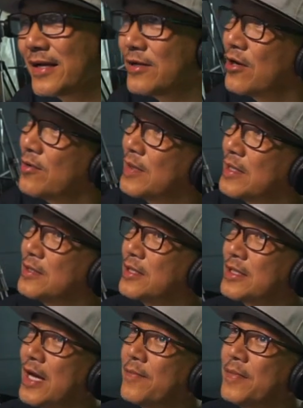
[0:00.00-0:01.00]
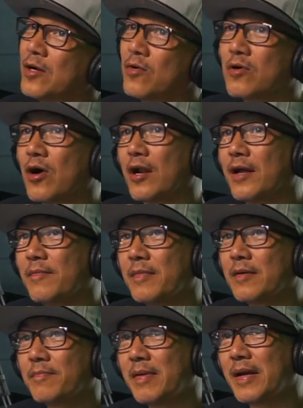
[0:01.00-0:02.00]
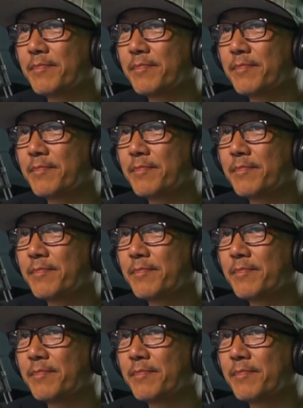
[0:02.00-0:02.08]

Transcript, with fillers: Thấy không? Trái đó thì có một số người